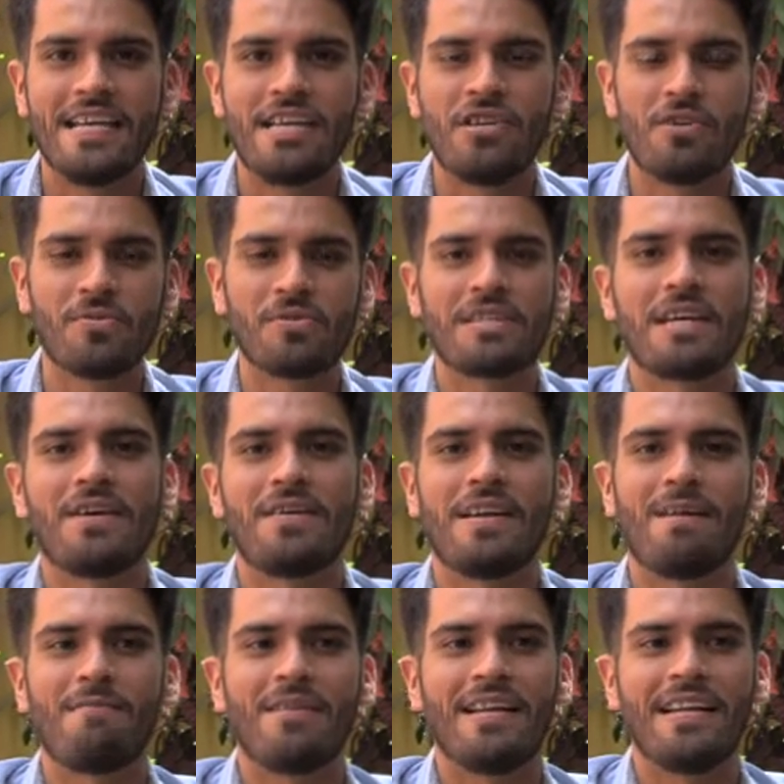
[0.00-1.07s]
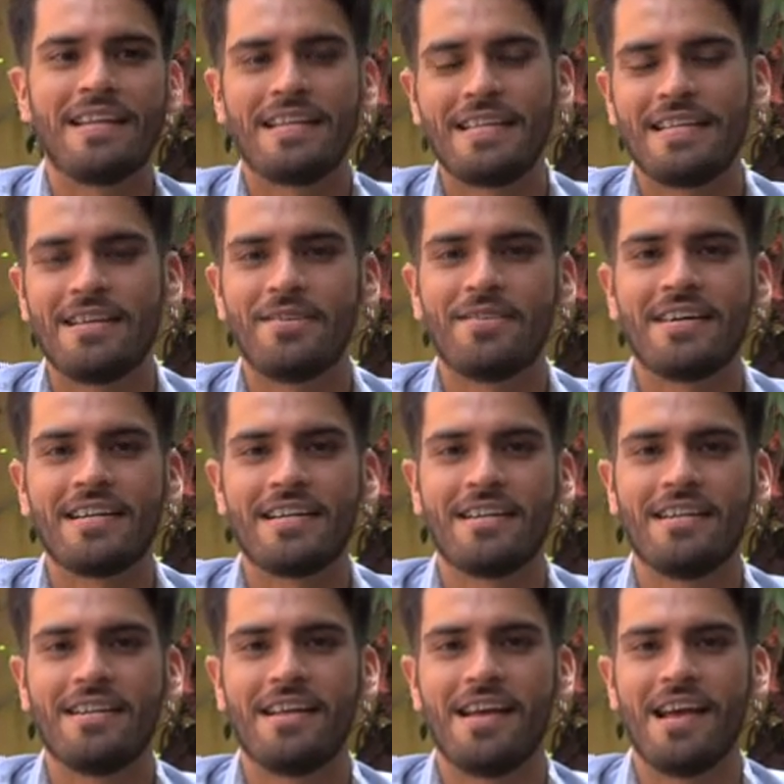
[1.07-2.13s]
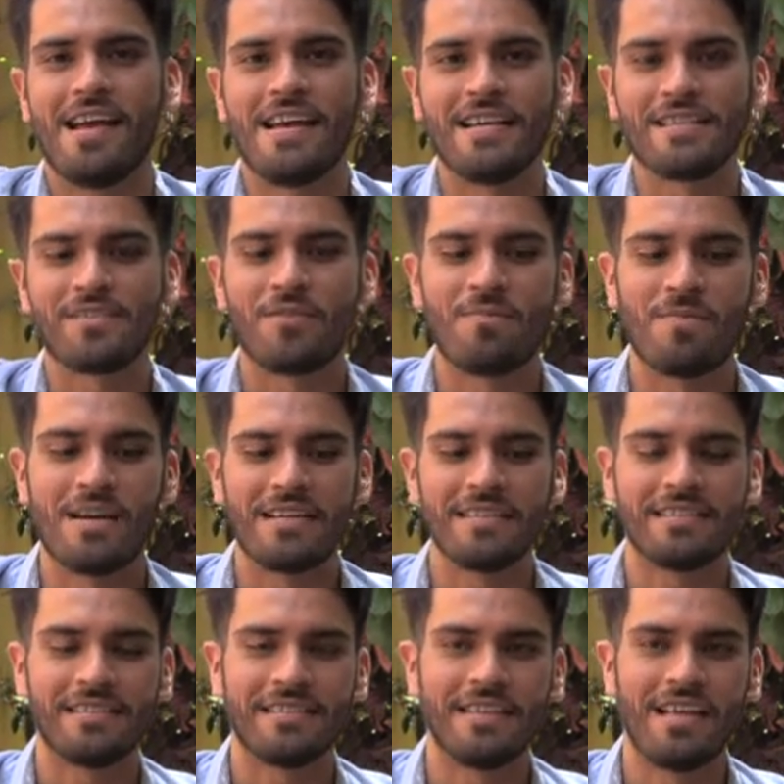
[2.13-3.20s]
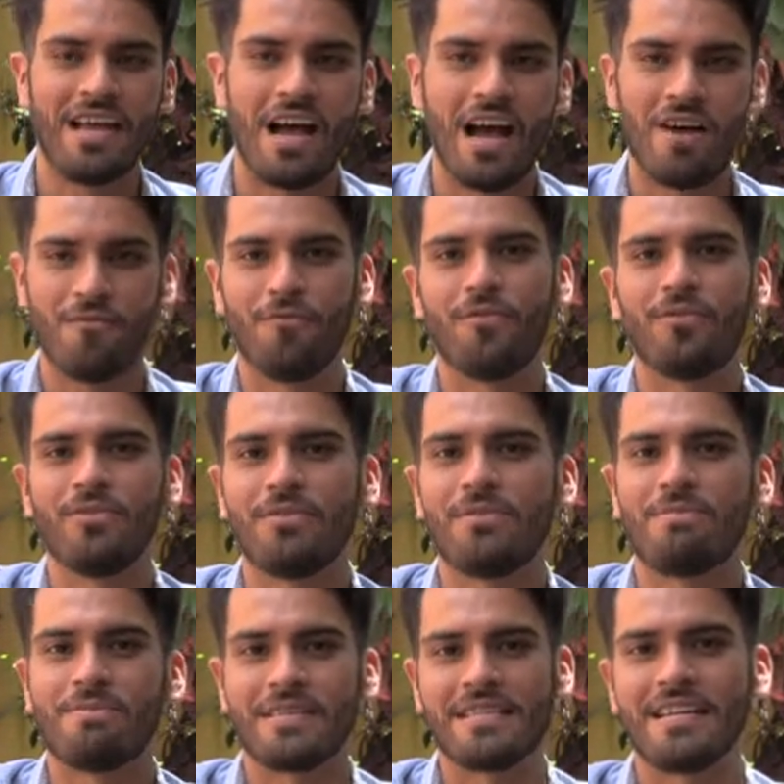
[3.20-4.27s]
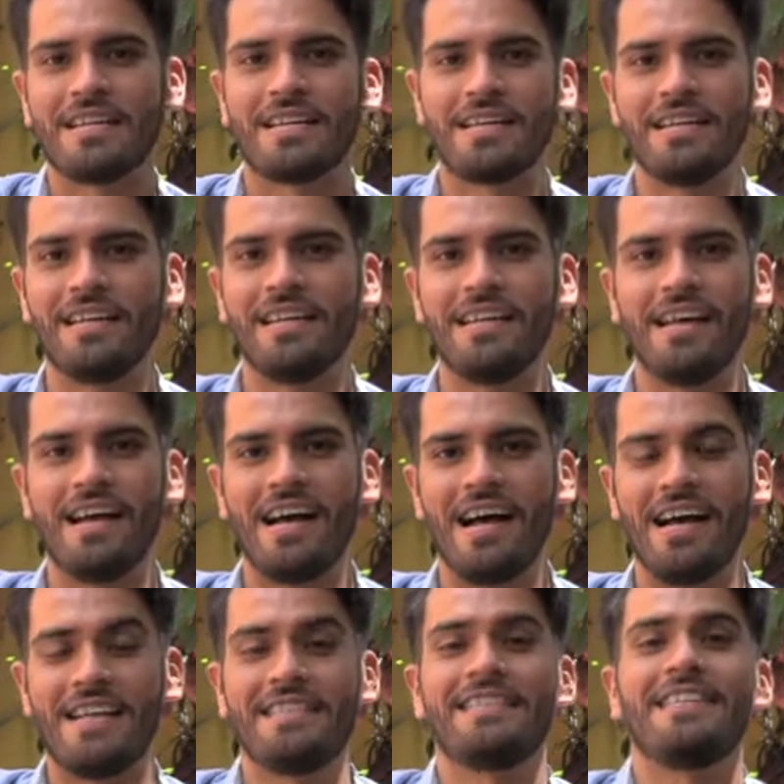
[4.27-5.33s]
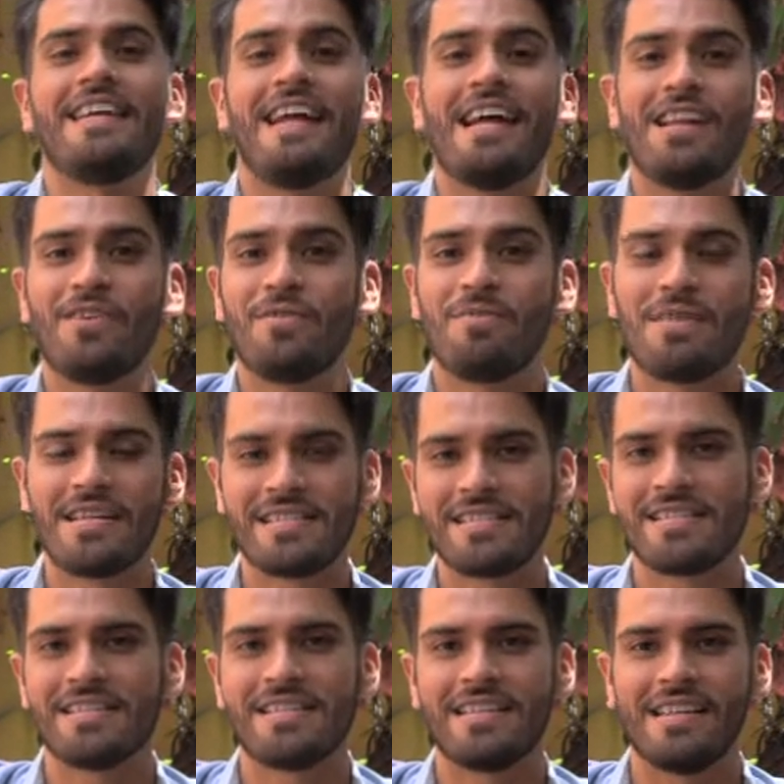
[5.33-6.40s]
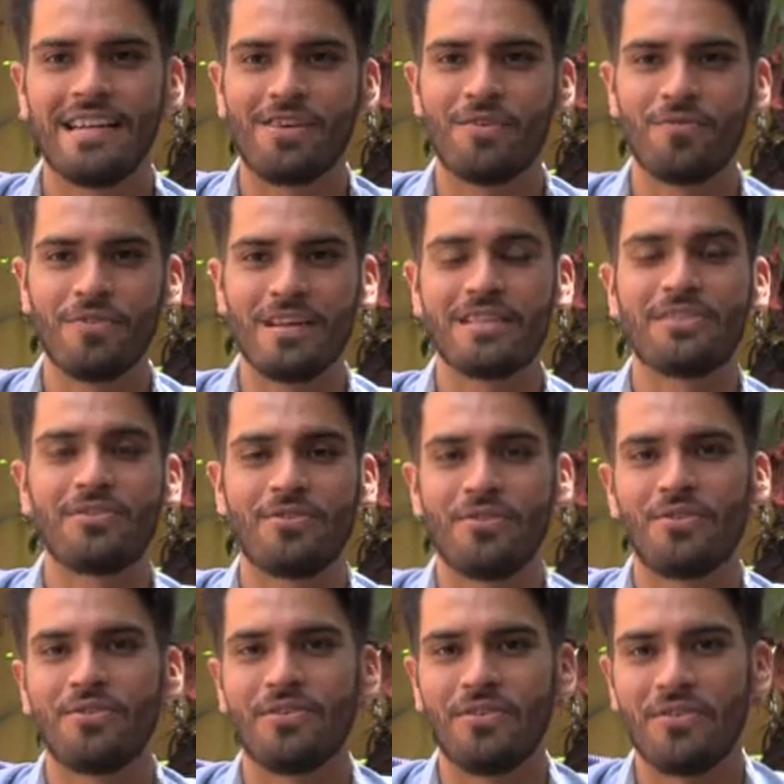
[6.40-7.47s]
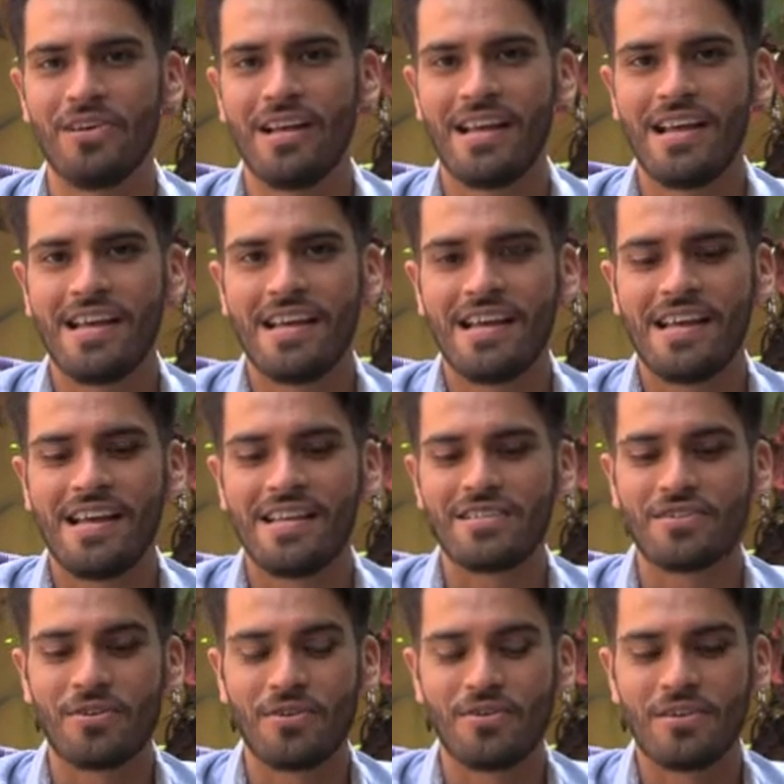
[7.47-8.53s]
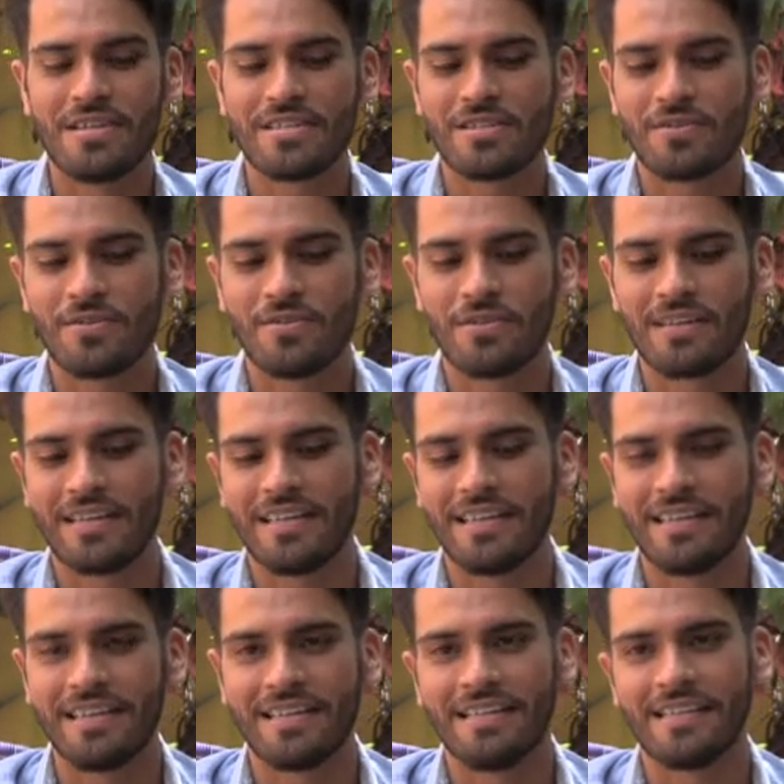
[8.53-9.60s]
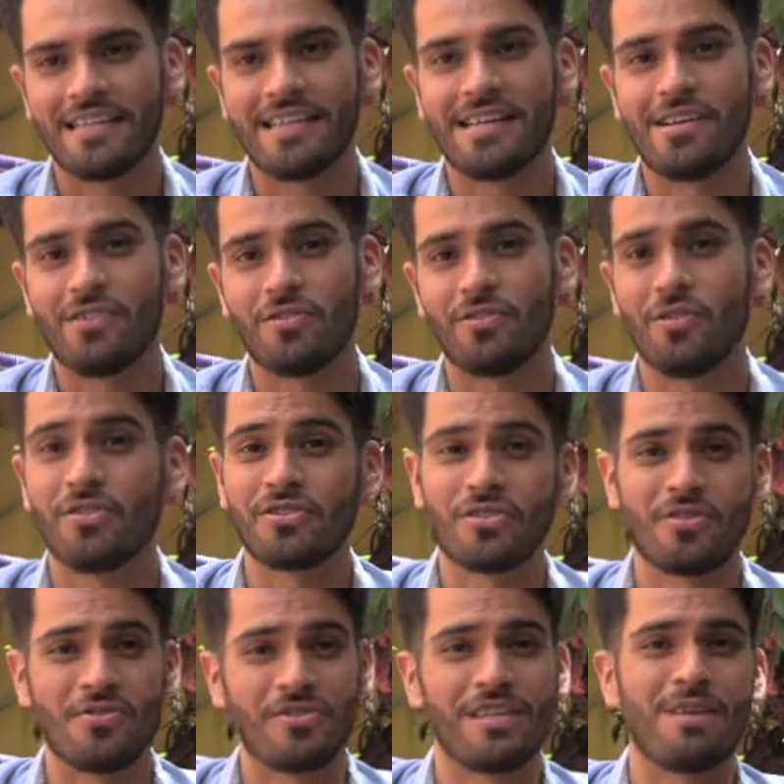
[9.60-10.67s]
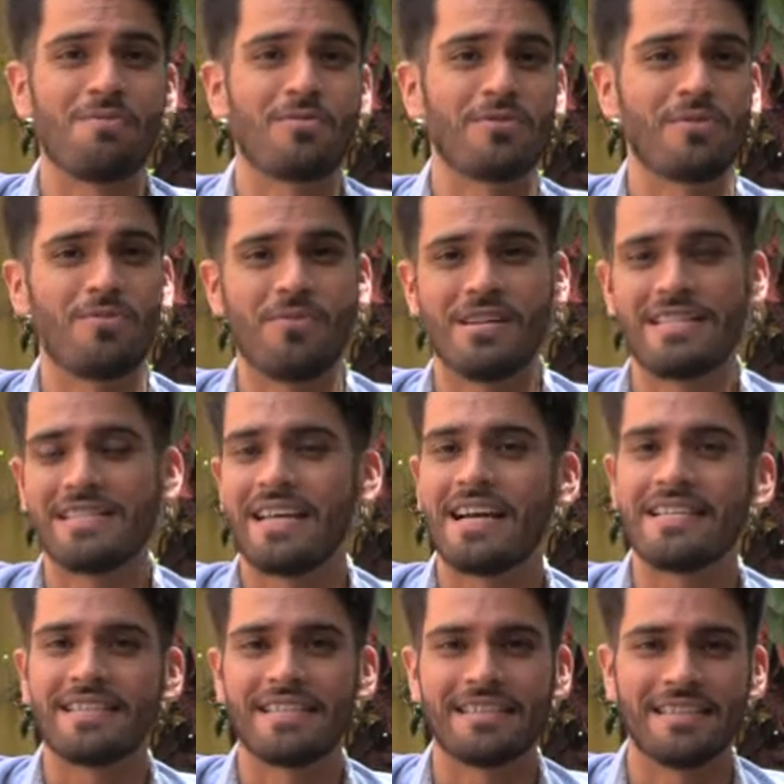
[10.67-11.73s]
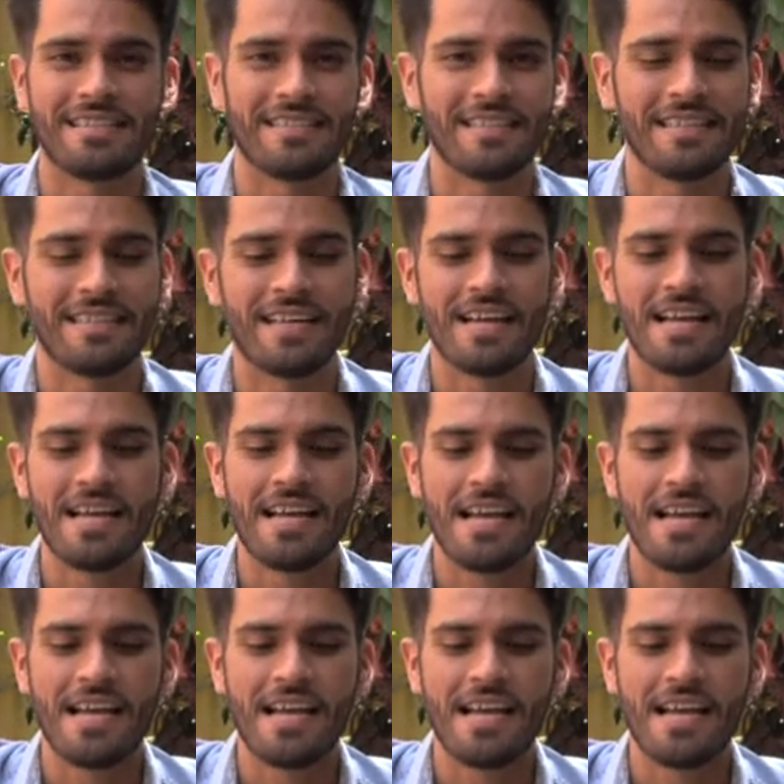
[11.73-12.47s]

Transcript: Y yo buscaba la manera de llevar esto más a fondo, empezar a, a hacer algo más que no fuera solo, solo esto que todos conocemos, como las danzas, etc.